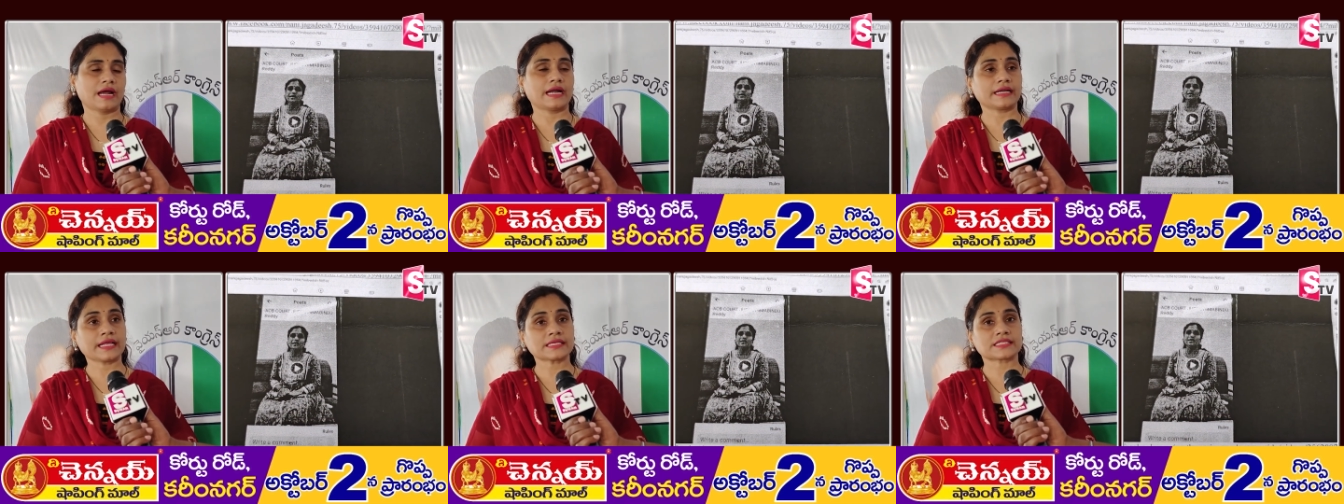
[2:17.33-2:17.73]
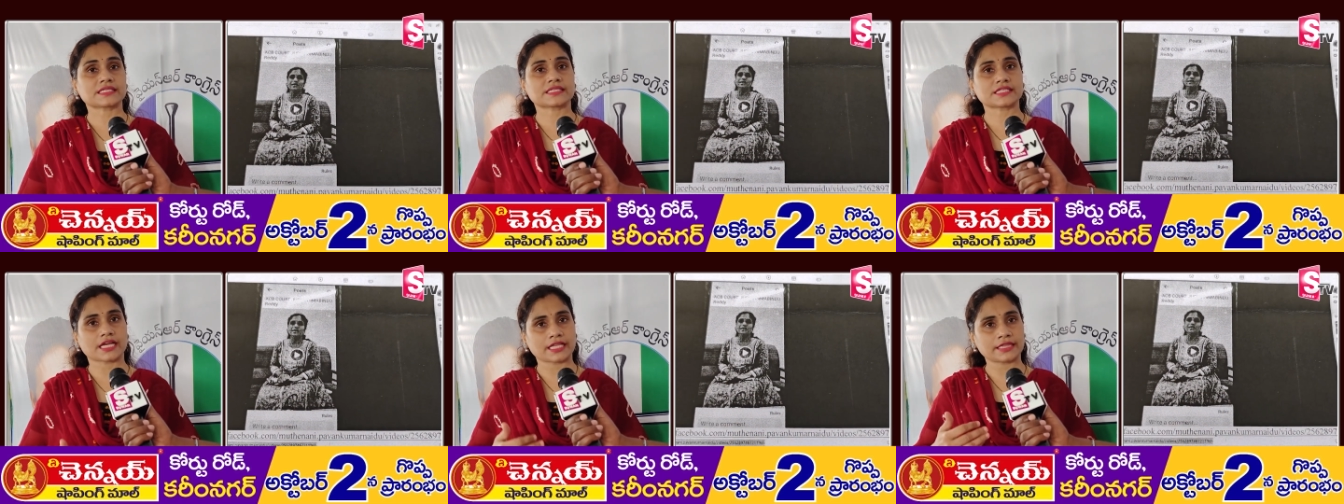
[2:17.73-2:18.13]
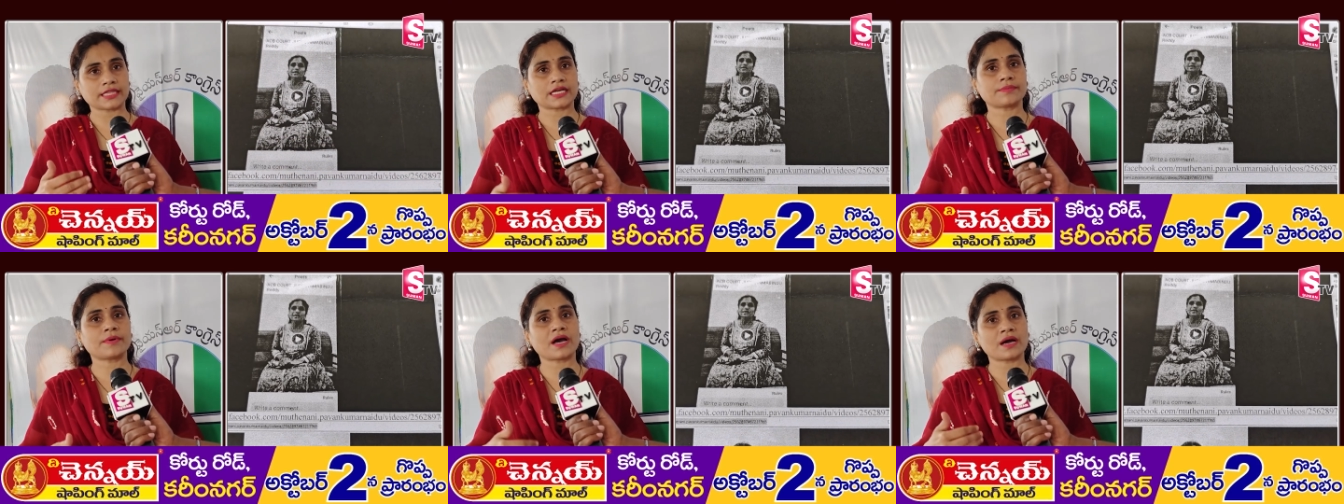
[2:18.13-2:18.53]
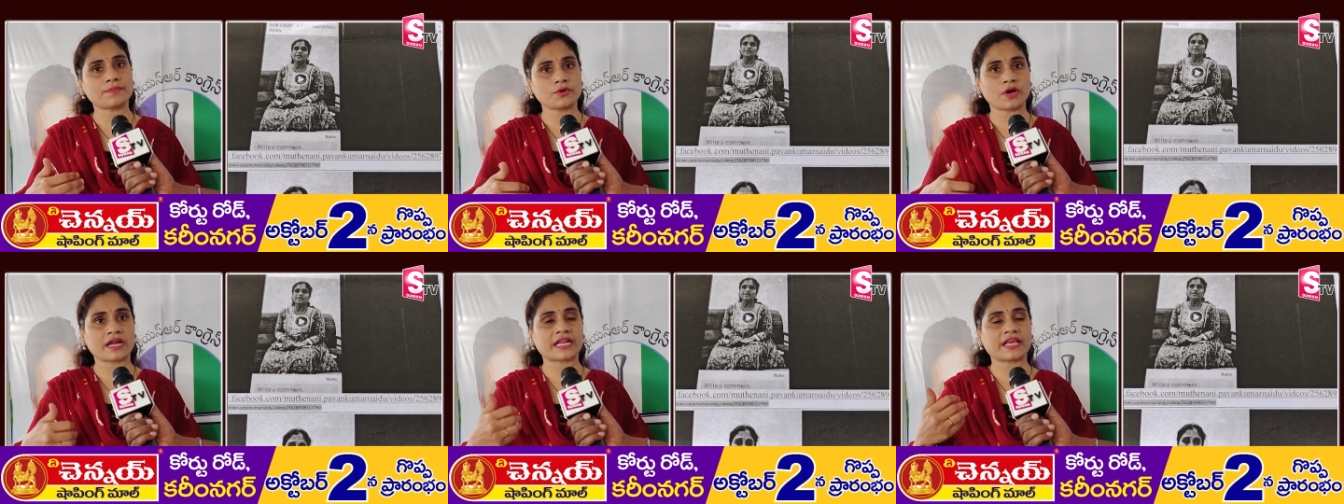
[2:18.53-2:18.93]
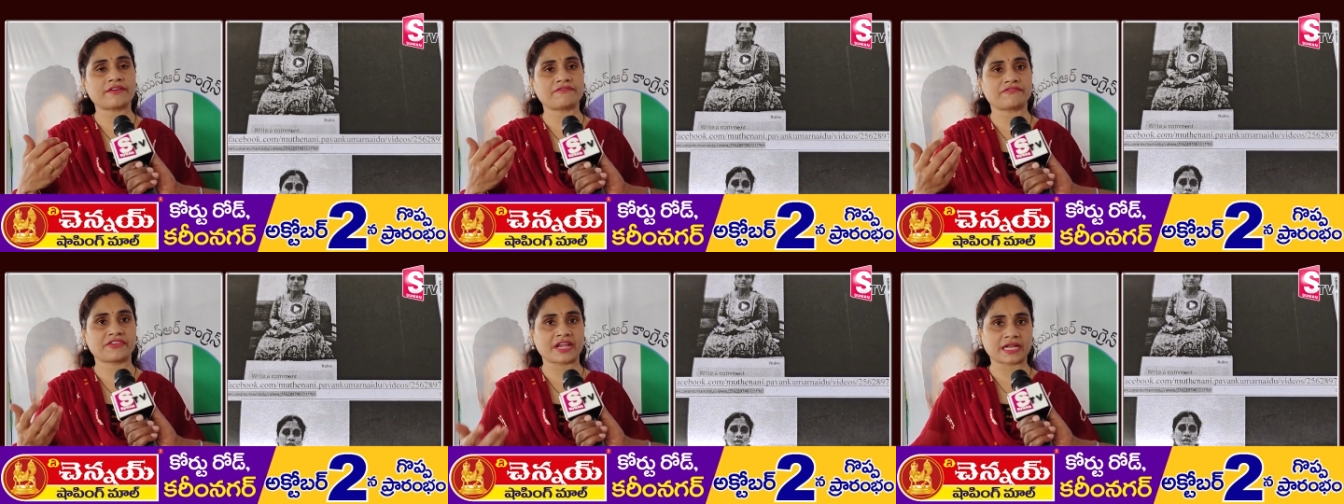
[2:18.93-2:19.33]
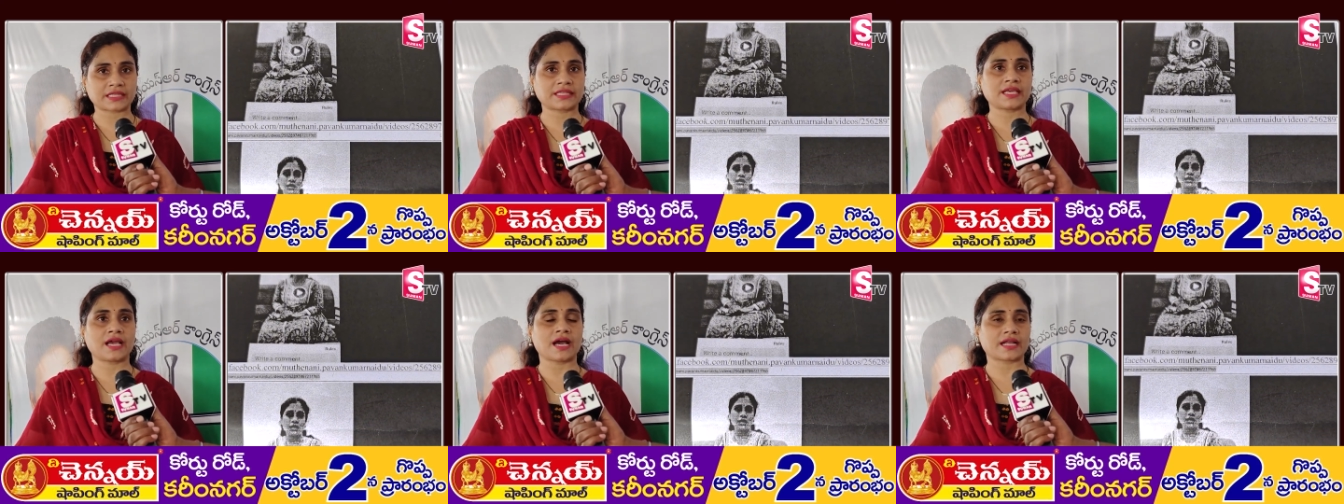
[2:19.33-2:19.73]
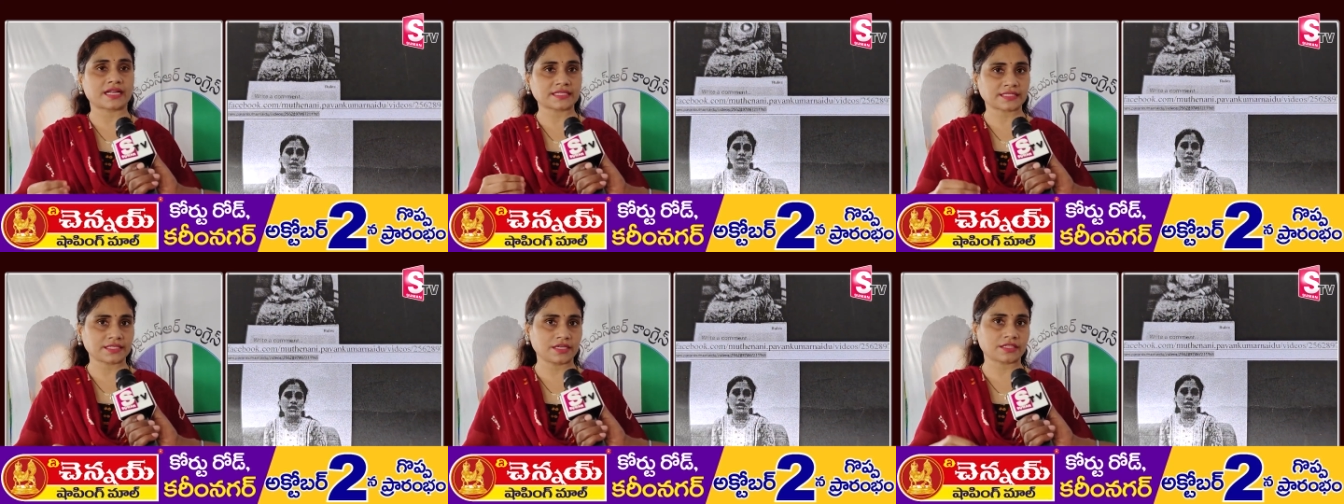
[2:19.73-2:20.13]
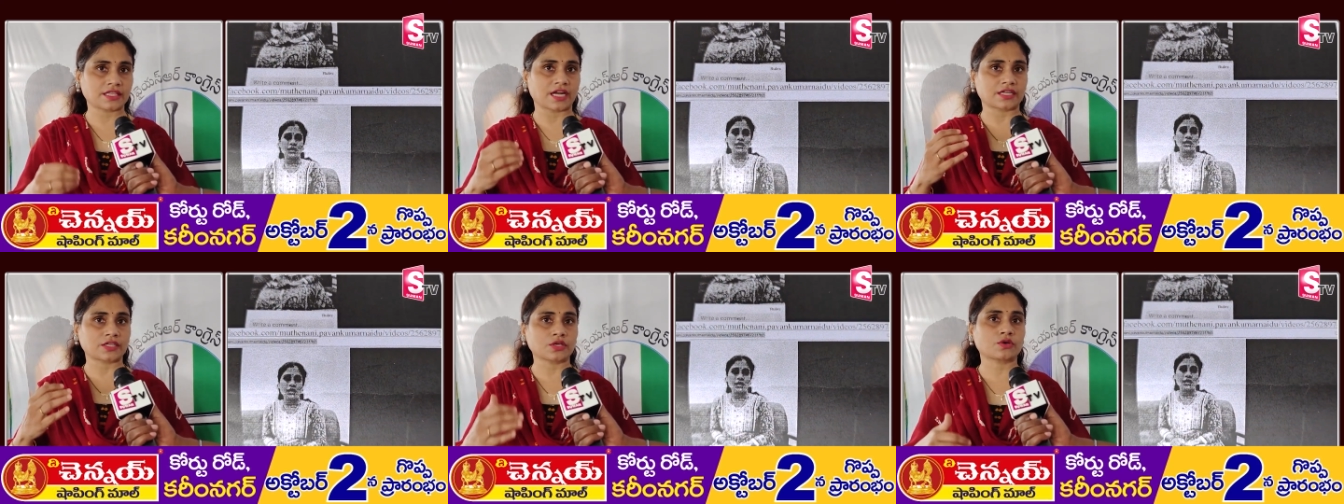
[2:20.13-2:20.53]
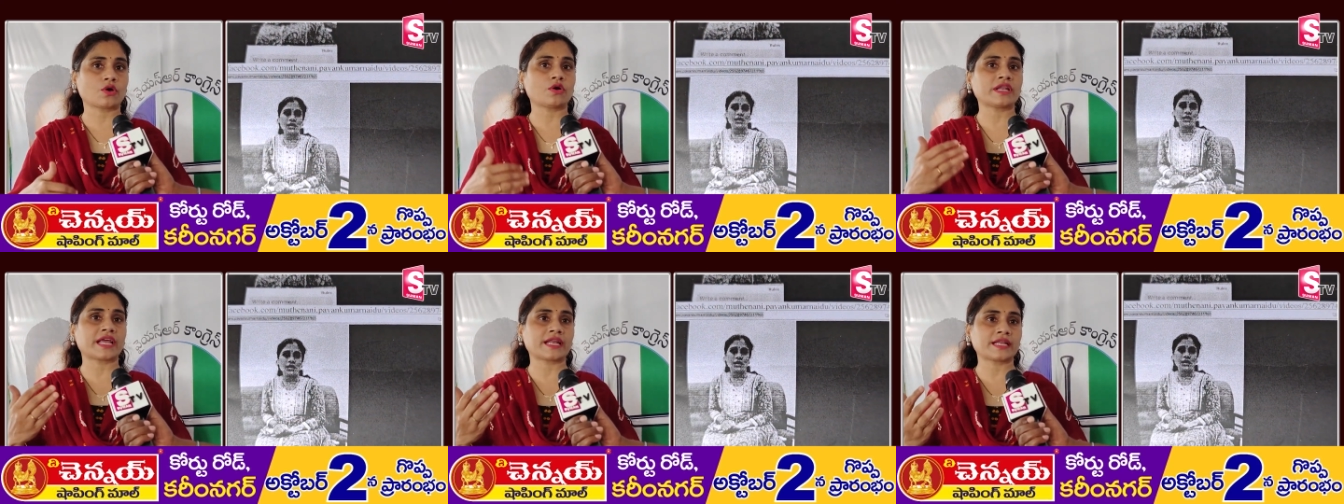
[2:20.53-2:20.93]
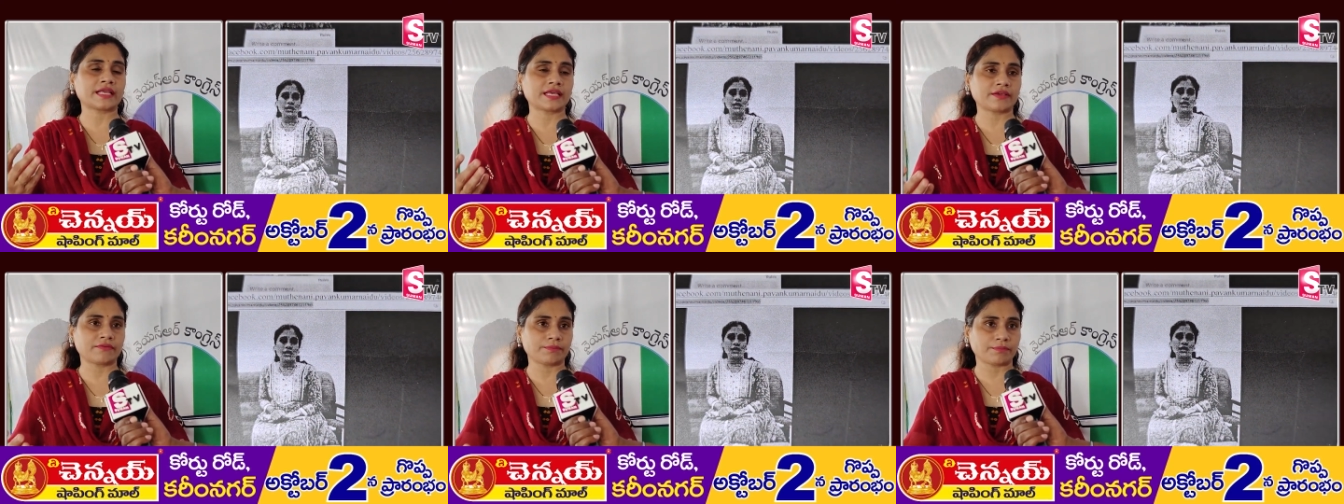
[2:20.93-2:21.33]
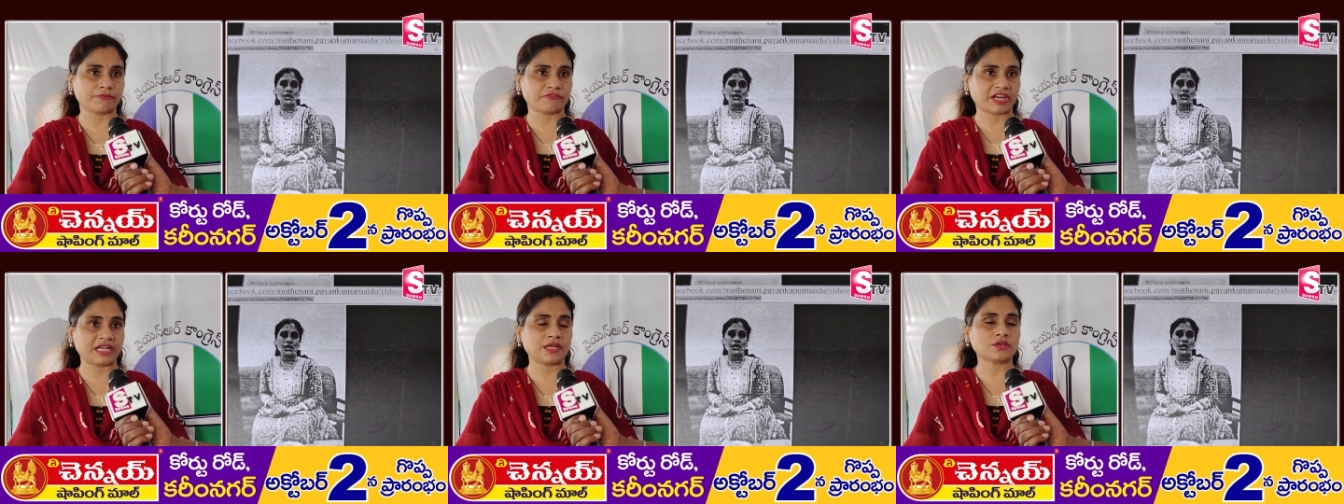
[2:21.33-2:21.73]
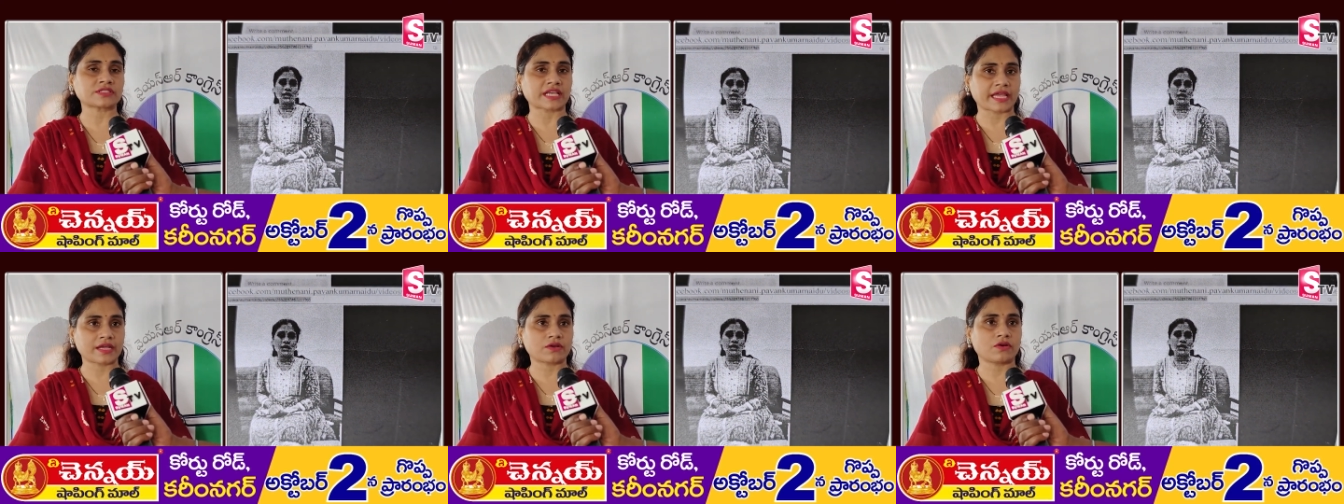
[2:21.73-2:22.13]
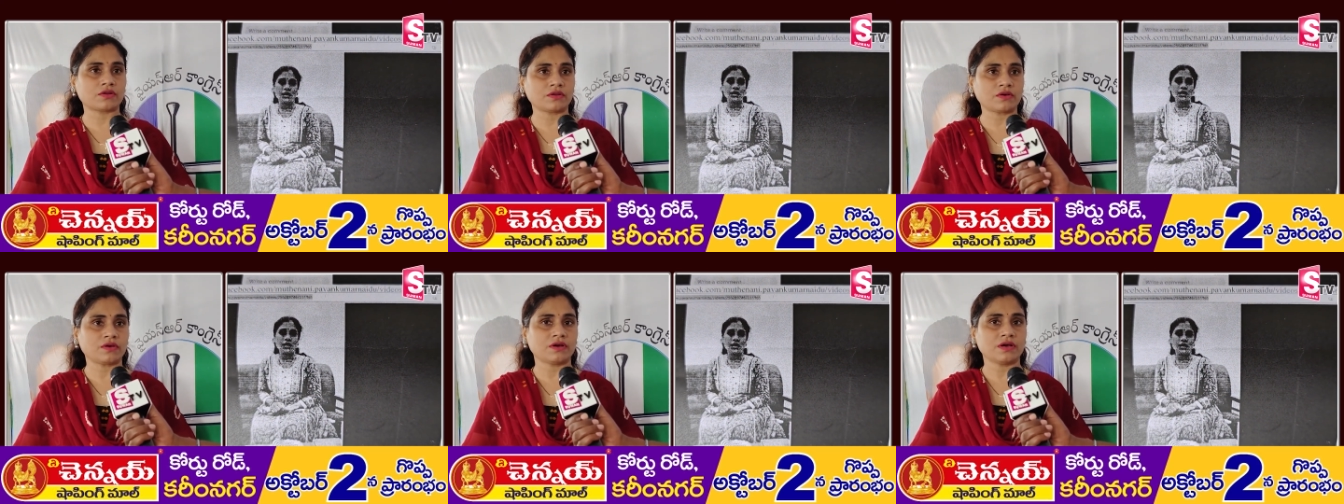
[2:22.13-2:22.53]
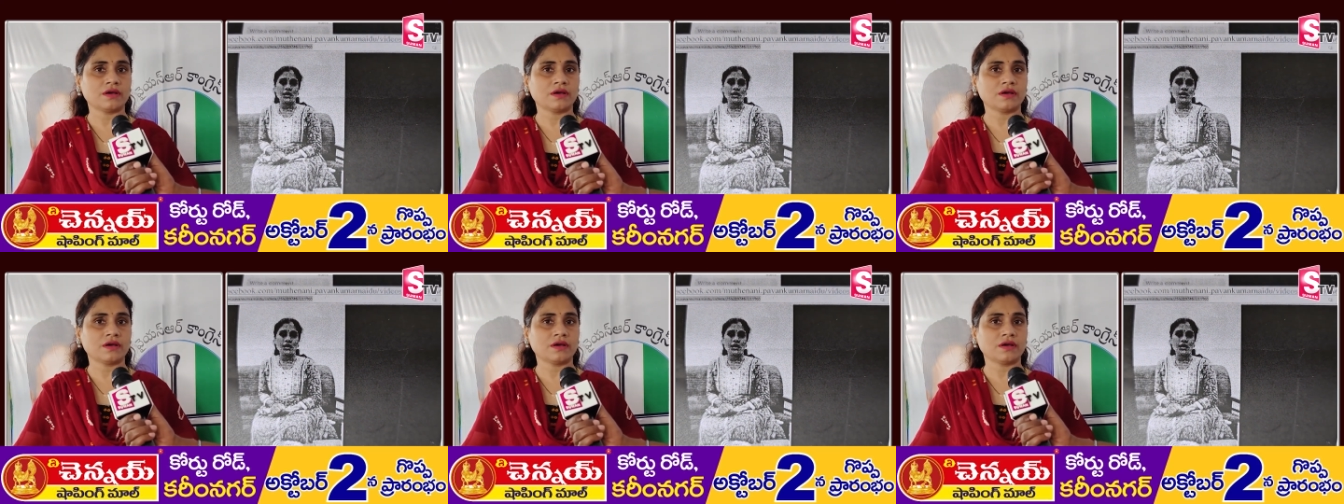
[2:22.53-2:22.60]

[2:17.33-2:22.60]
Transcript: అంటే చంద్రబాబు అనే వ్యక్తి అరెస్ట్ని తట్టుకోలేని వీళ్ళు సైకోలు